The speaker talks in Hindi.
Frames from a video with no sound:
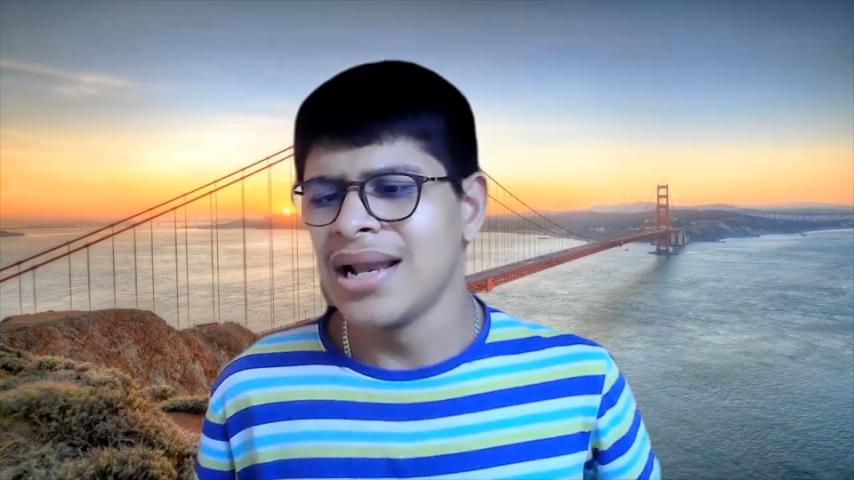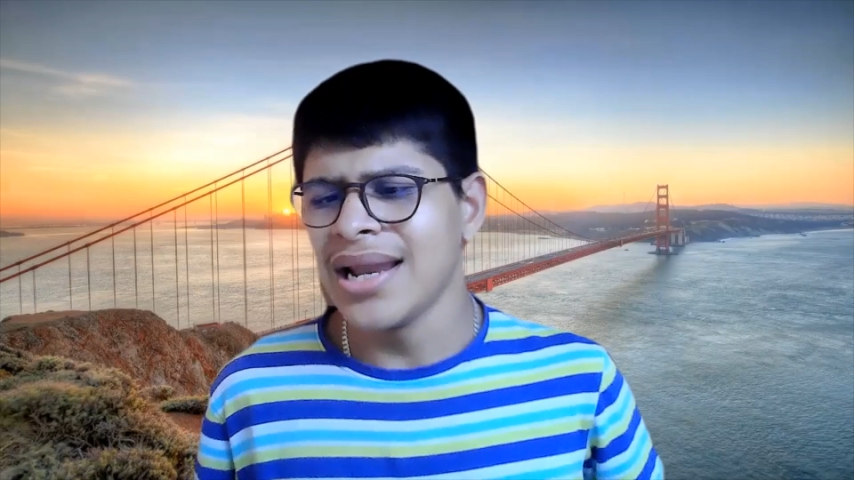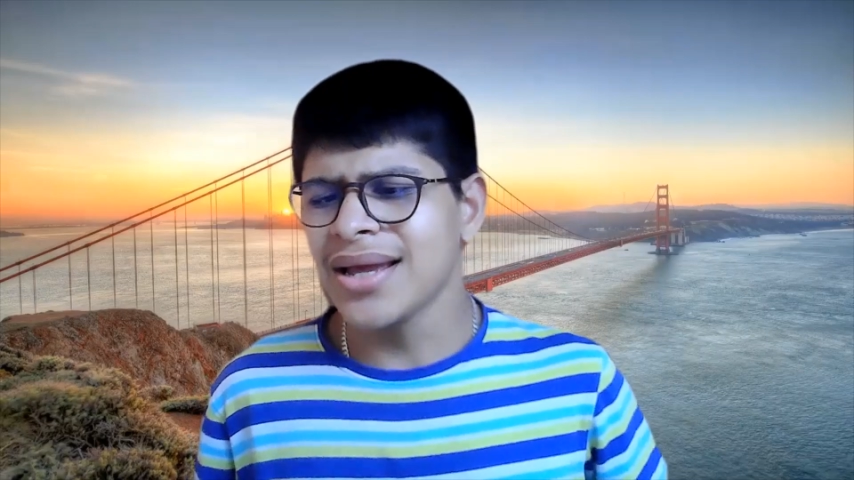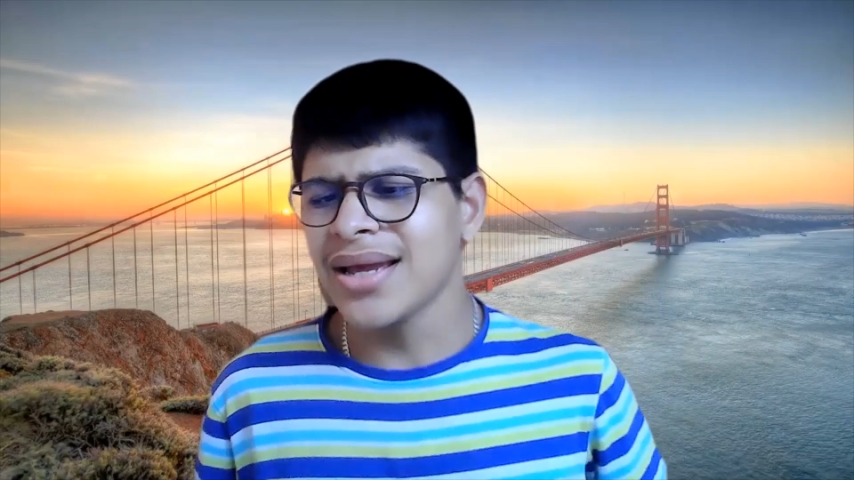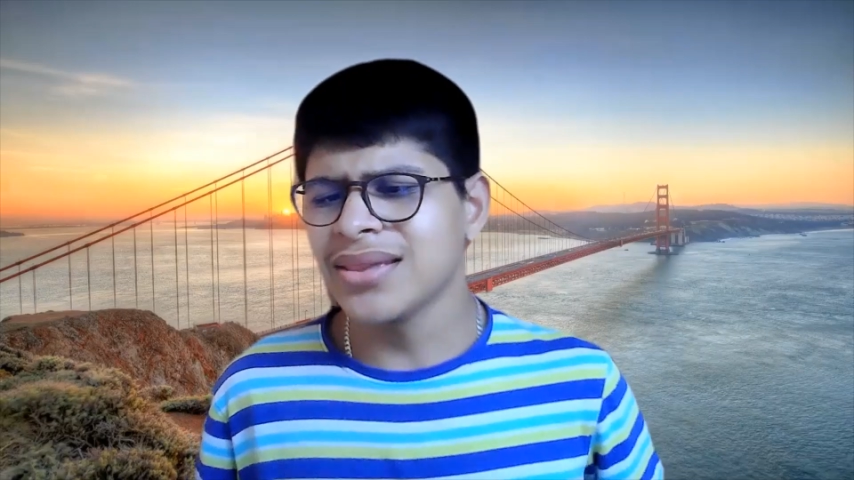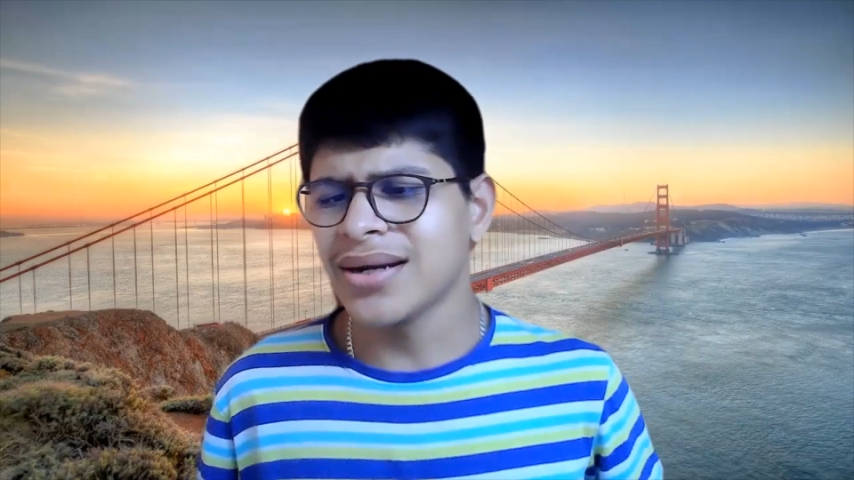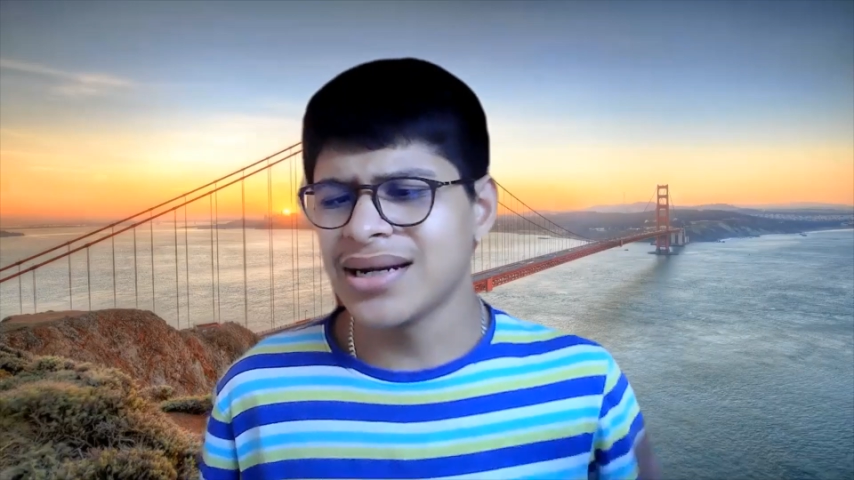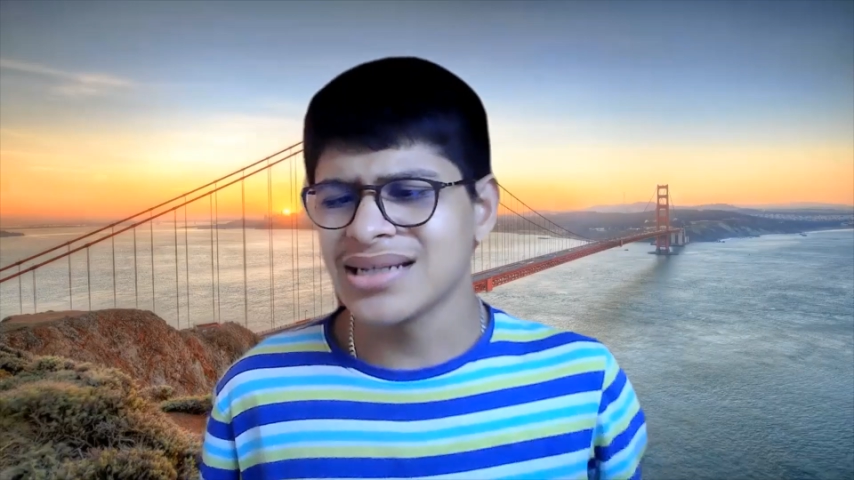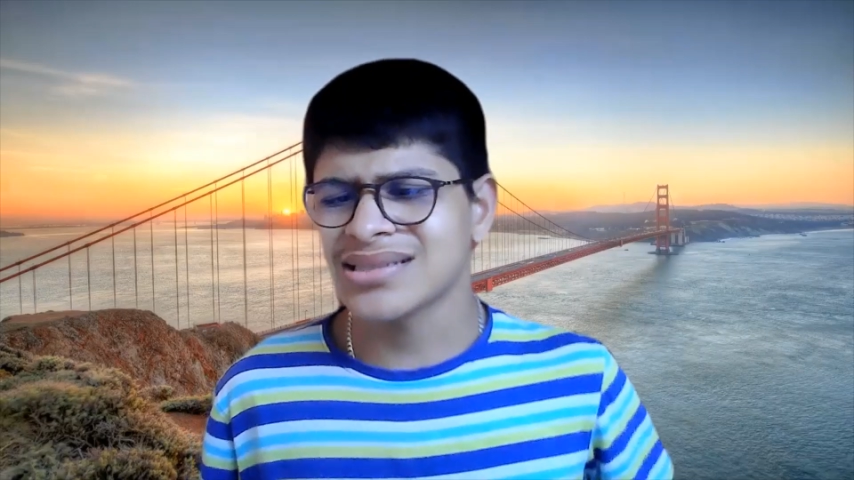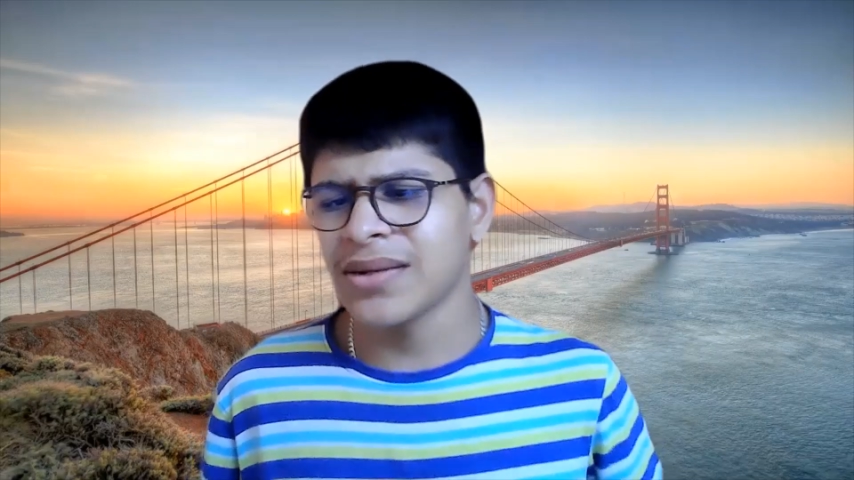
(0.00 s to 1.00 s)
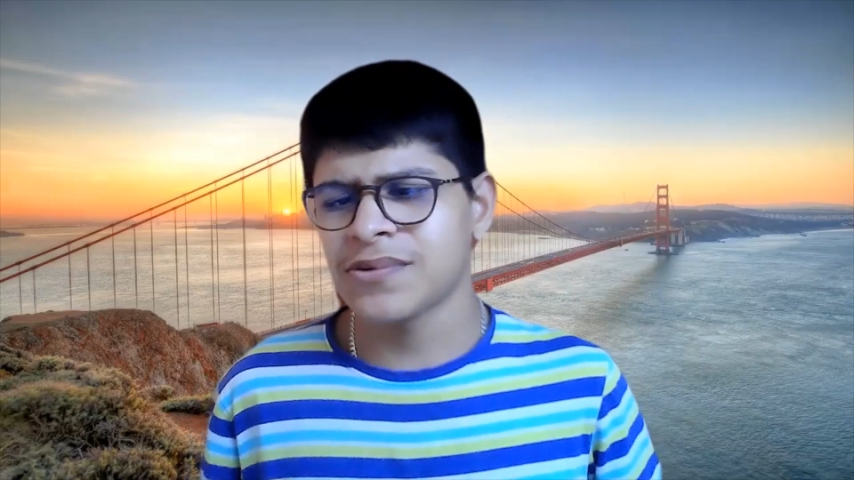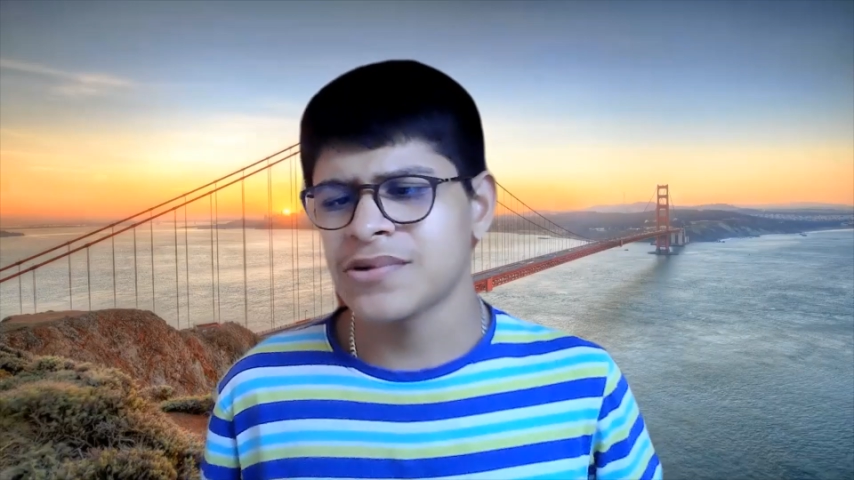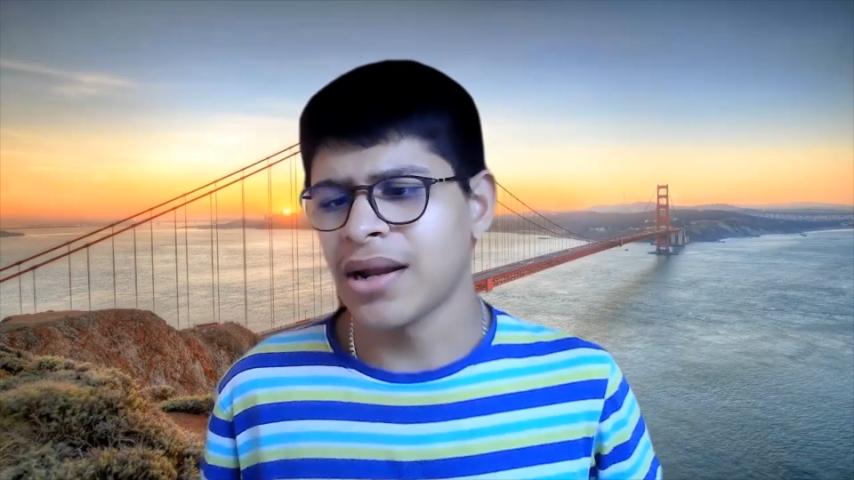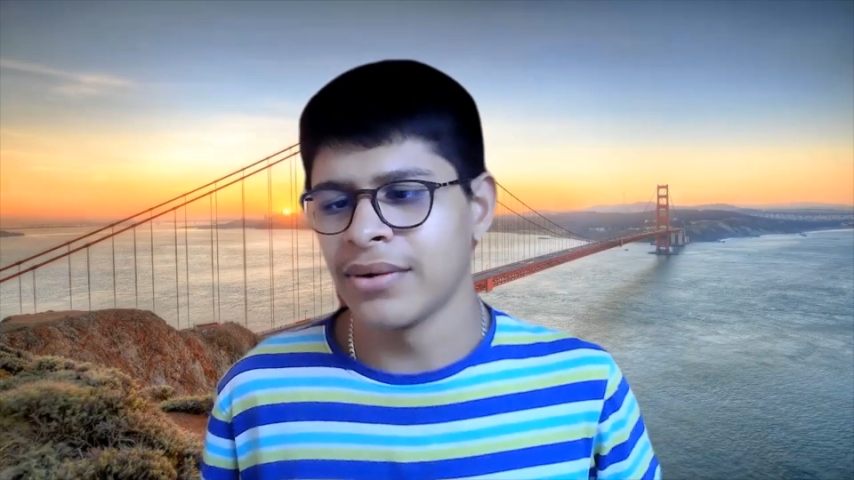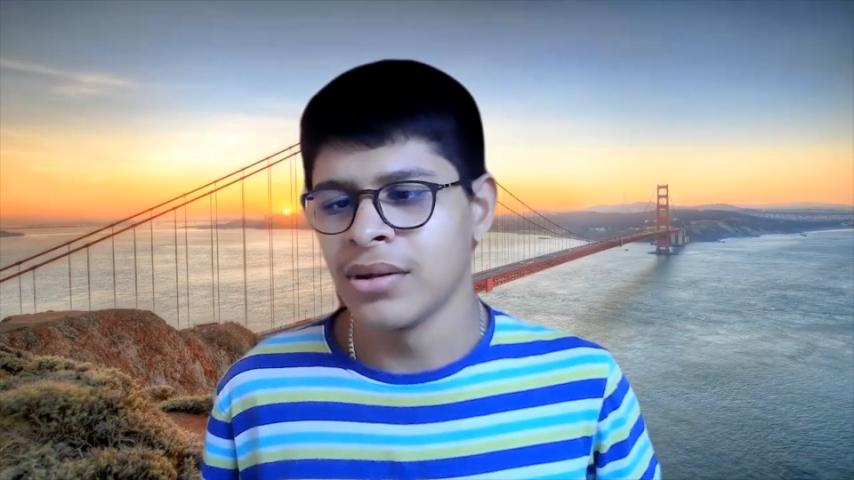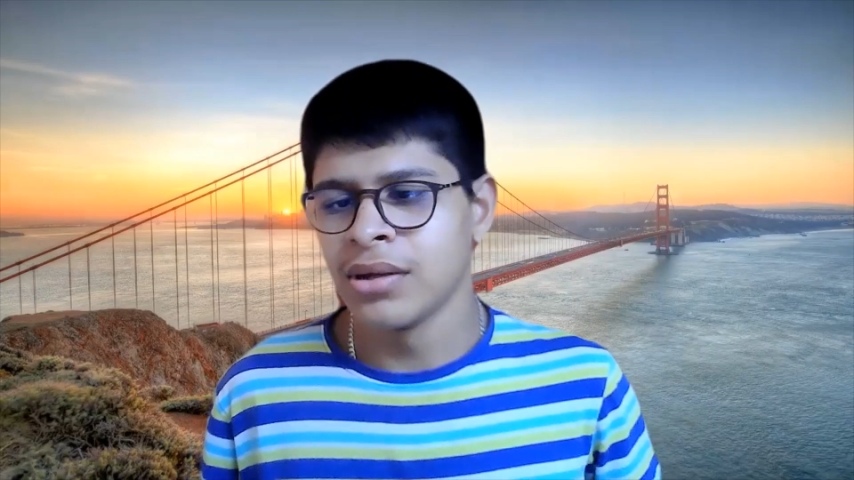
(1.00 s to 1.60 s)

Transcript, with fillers: लिंक इन द डिस्क्रिप्शन